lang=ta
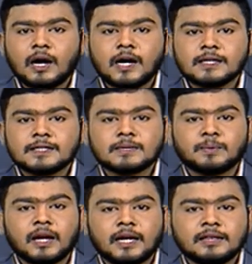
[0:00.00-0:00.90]
ஆர்எஸ்எஸ்
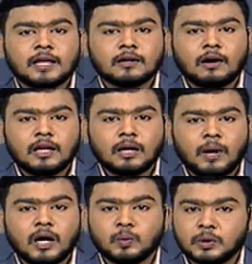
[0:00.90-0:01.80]
பேரணி
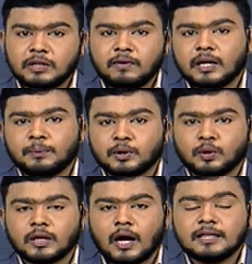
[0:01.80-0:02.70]
தற்காலிகமாக
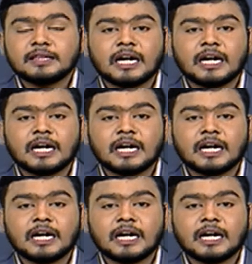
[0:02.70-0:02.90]
ஒத்திவைக்கப்பட்டுள்ளதாக